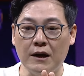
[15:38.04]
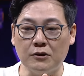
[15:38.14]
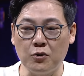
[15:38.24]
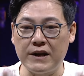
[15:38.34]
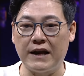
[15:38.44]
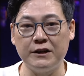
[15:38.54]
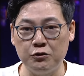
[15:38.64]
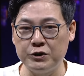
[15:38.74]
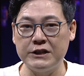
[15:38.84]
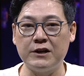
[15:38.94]
ทุกอย่างที่
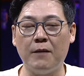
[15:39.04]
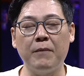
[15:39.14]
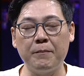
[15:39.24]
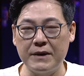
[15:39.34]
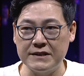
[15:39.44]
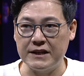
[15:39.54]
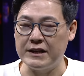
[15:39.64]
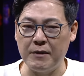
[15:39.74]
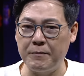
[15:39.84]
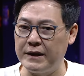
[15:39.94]
คุณชื่นชอบมันเป็นสิ่ง
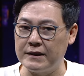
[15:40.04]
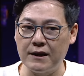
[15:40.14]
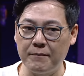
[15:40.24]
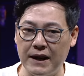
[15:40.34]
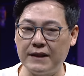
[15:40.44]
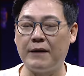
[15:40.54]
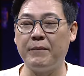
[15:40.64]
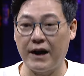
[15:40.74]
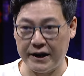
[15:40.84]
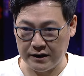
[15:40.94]
ที่ไม่ผิด ถ้าไม่ได้ทำ
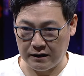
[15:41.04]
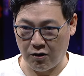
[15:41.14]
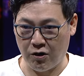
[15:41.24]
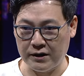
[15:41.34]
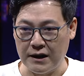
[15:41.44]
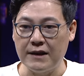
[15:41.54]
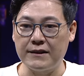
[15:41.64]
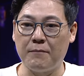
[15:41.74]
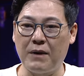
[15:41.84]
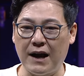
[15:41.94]
ให้ใครเดือดร้อน
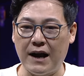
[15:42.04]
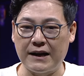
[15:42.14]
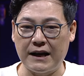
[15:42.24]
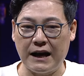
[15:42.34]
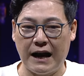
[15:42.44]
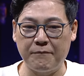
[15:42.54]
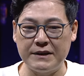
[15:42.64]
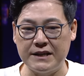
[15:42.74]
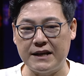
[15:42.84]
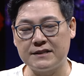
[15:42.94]
แต่บางครั้งในการเป็
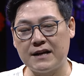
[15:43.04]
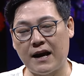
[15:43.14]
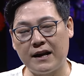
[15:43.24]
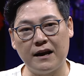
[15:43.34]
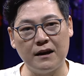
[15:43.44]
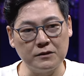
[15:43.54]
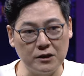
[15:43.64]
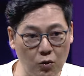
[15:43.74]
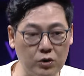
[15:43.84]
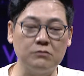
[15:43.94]
นจิตอาสาเนี่ยเราจะ
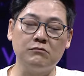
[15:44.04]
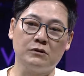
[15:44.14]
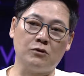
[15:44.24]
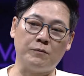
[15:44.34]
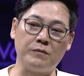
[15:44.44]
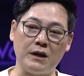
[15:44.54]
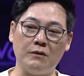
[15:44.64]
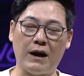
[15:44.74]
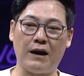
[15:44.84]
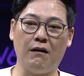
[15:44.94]
โดนโจมตี
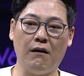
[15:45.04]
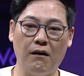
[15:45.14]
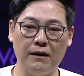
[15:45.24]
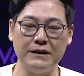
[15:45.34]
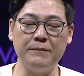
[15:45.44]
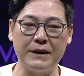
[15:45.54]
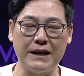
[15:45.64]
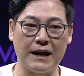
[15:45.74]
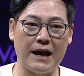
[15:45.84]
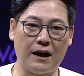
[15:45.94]
ว่ายิ่งเป็น
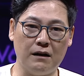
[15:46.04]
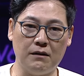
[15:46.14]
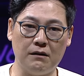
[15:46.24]
ดาราก็